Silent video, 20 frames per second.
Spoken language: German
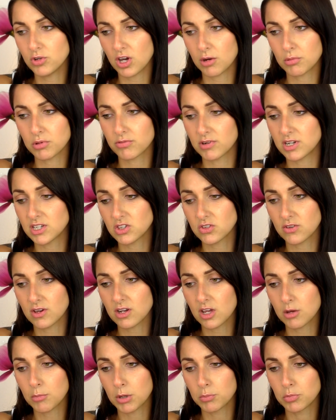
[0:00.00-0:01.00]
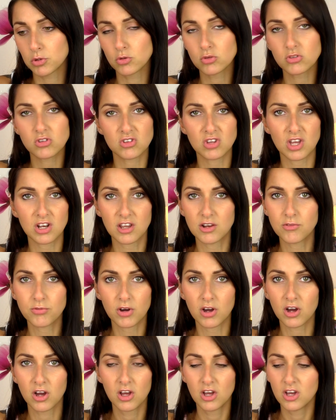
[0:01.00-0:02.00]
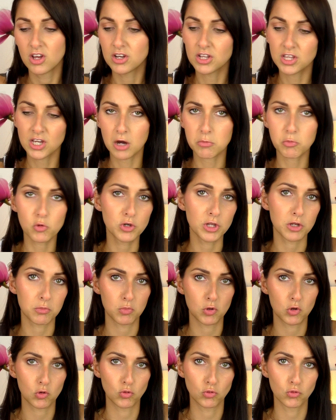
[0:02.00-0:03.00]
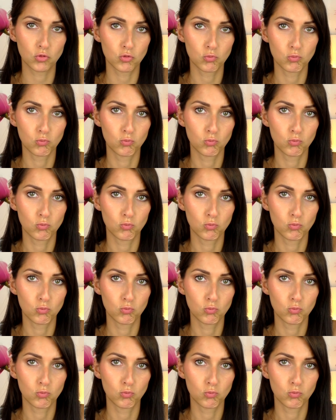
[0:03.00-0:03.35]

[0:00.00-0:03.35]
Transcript: Die habe ich vielleicht zwei, dreimal benutzt. Das hat einfach nicht harmoniert mit uns.